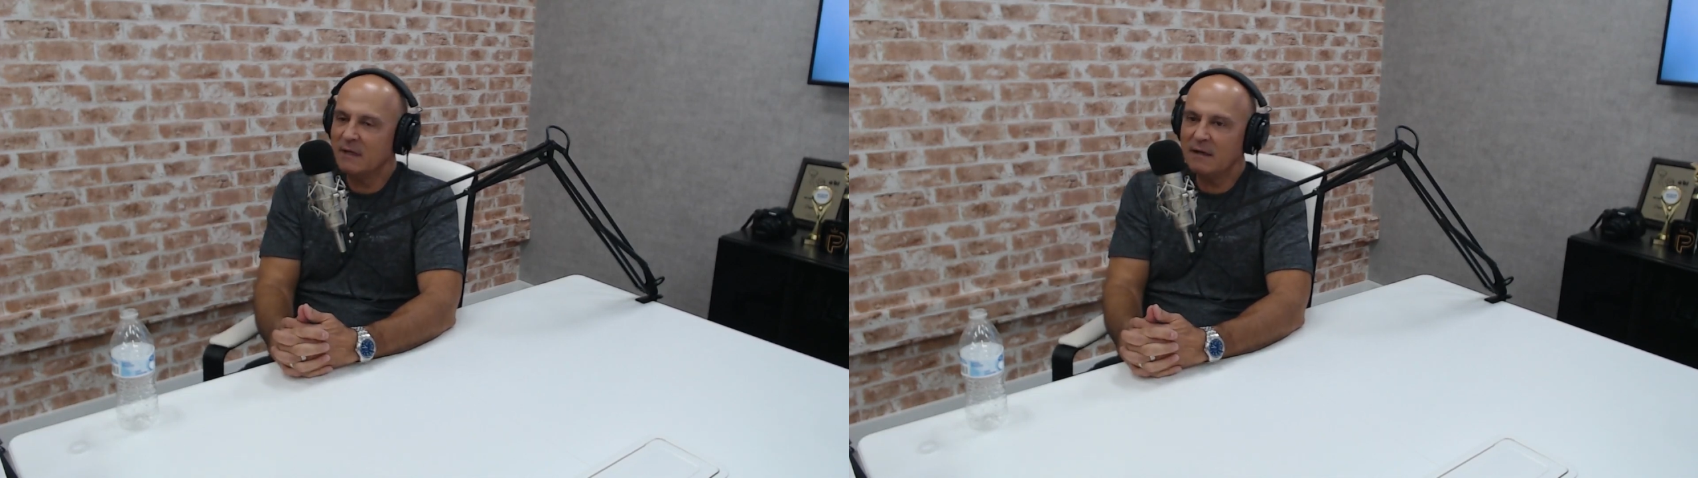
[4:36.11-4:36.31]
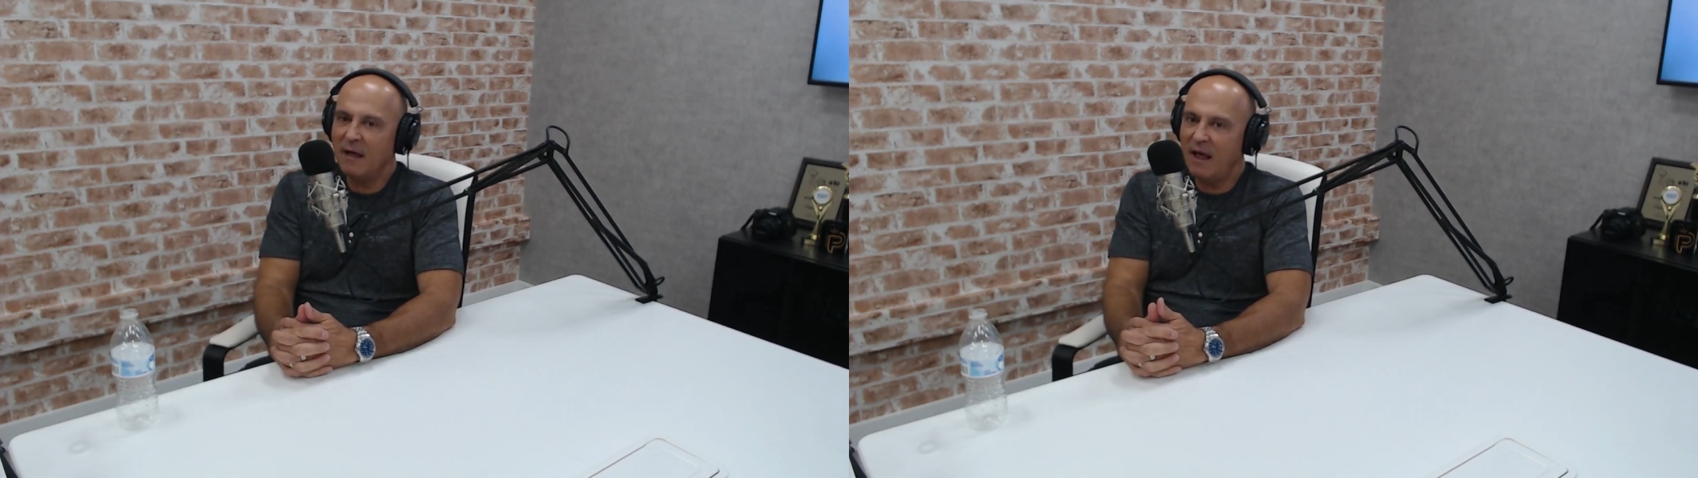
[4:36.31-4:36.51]

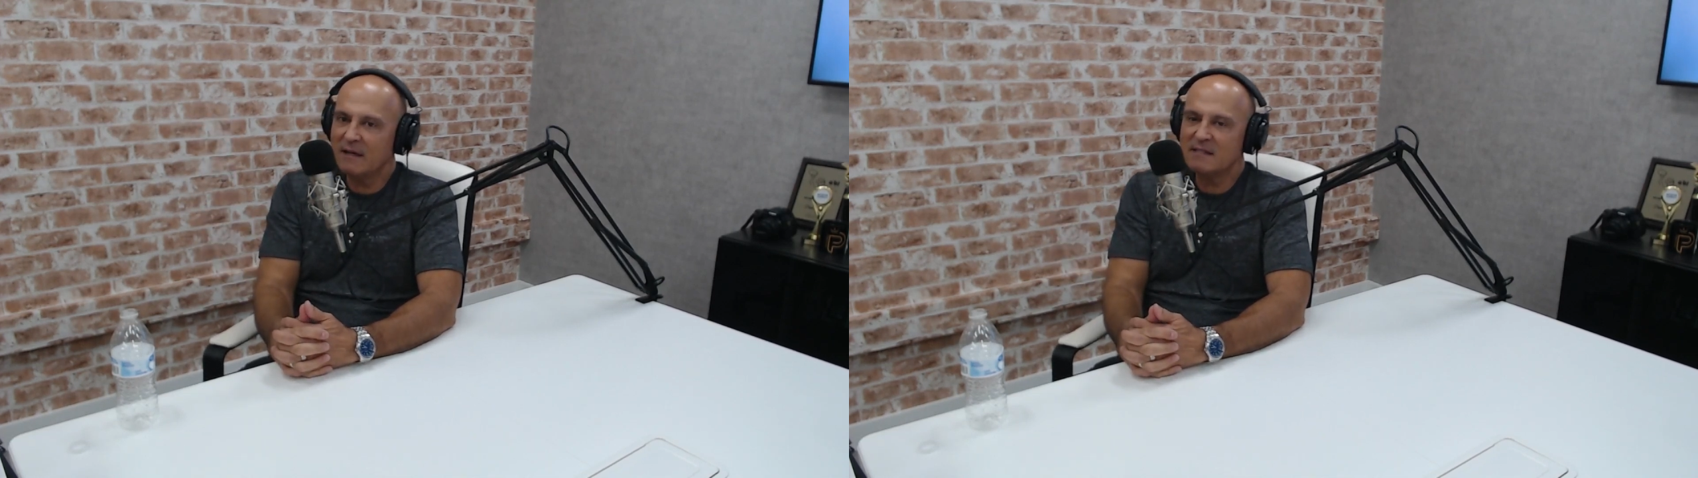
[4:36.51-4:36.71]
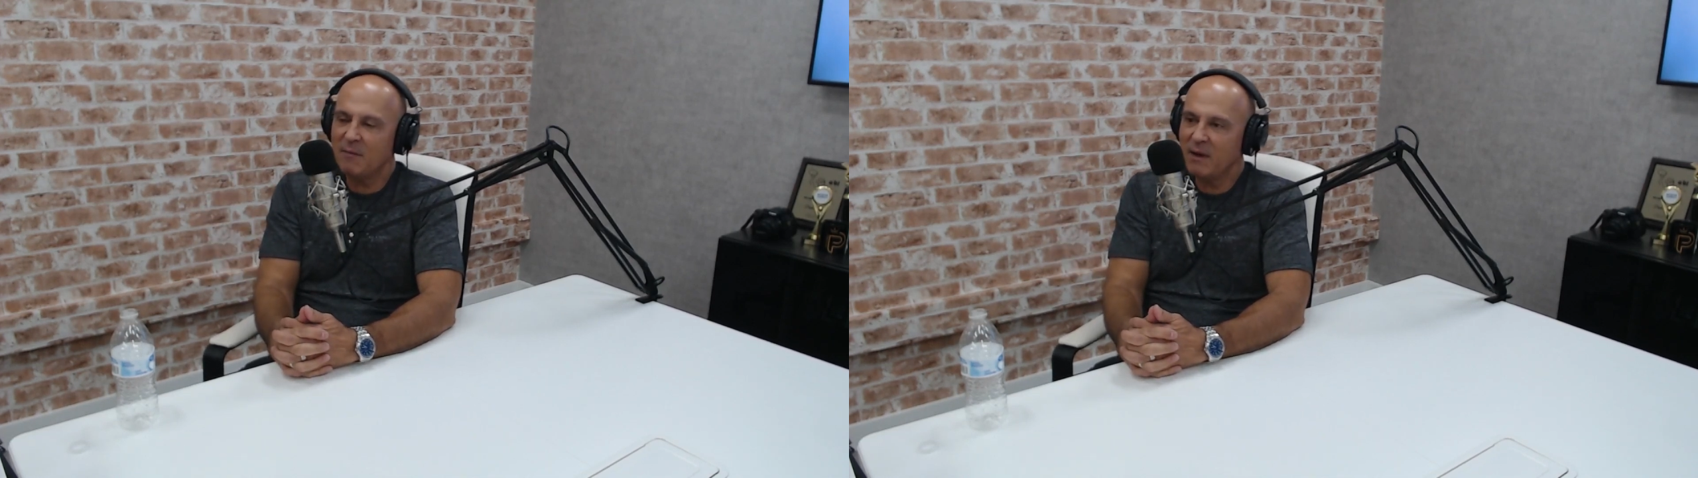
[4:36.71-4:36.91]
cara,
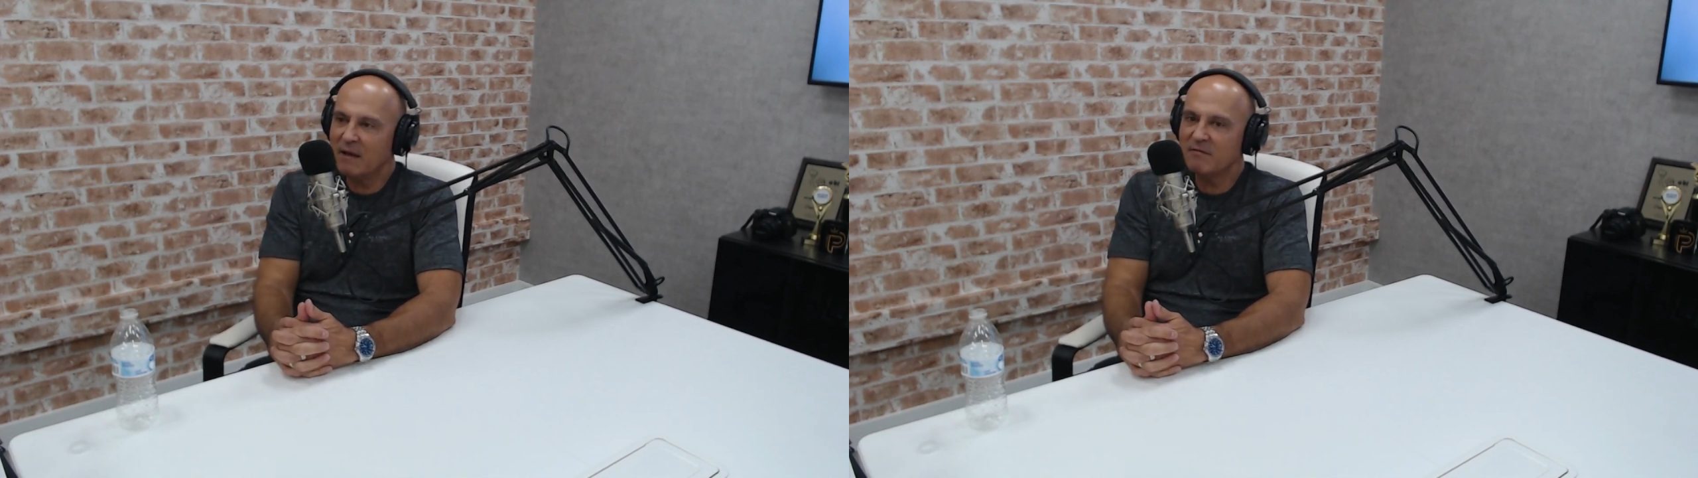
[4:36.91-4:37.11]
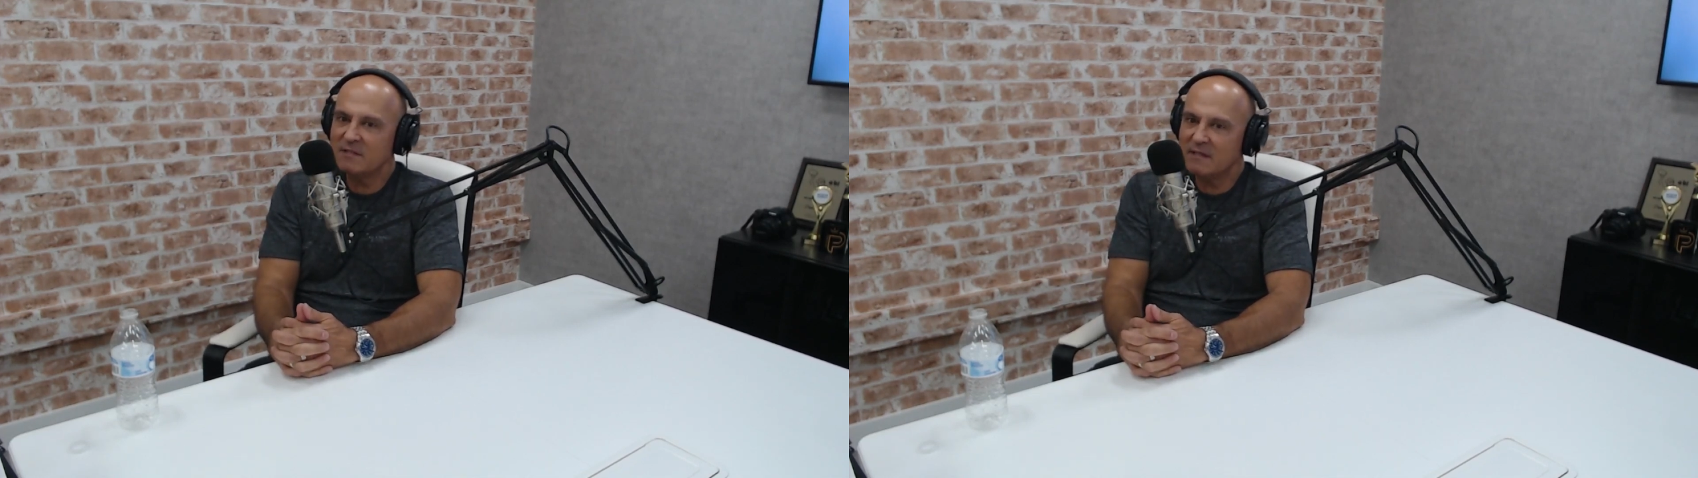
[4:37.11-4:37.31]
saber que
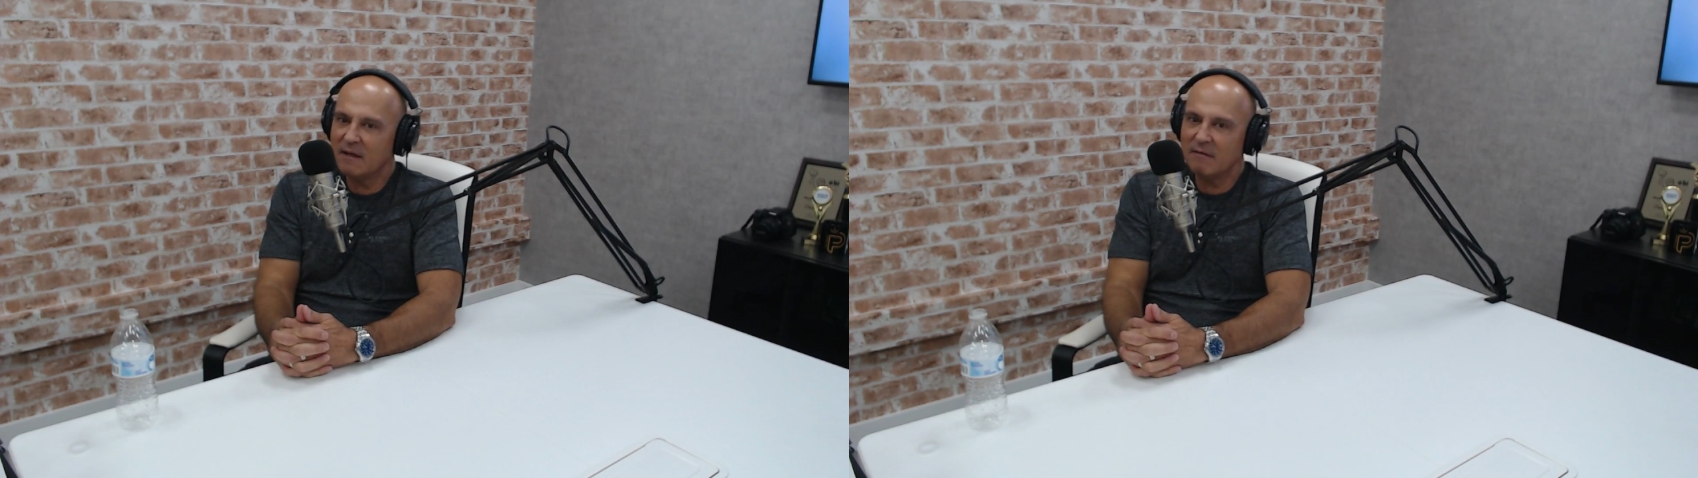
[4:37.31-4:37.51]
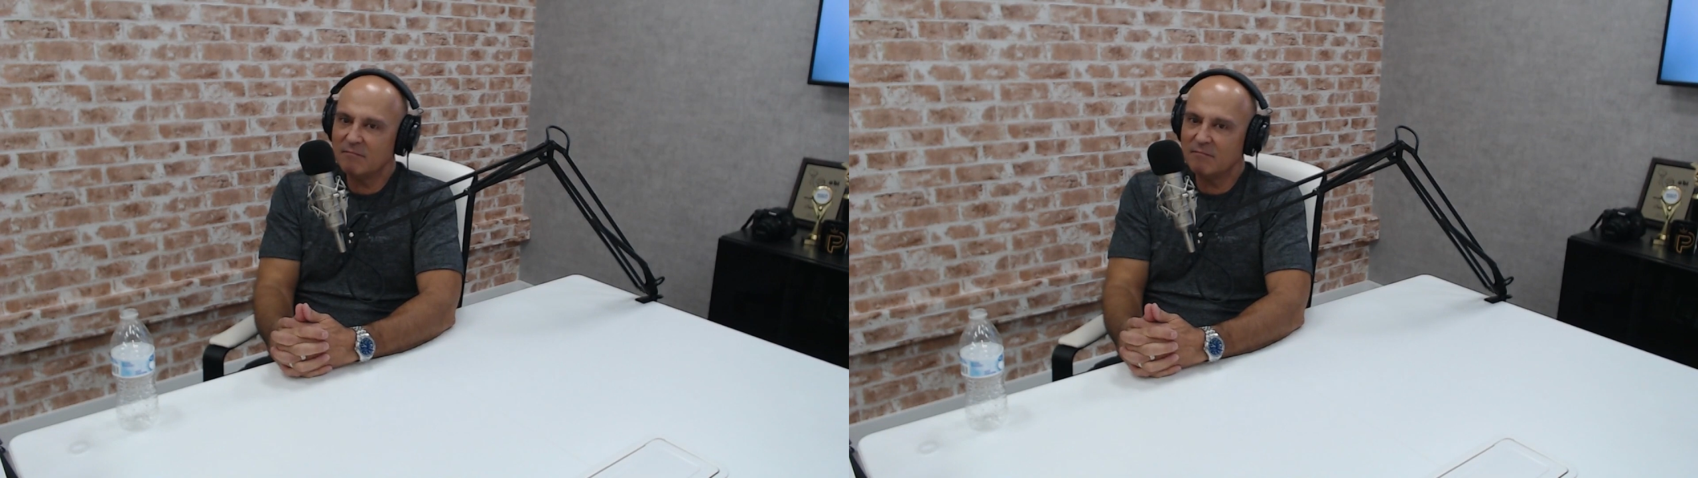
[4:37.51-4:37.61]
você,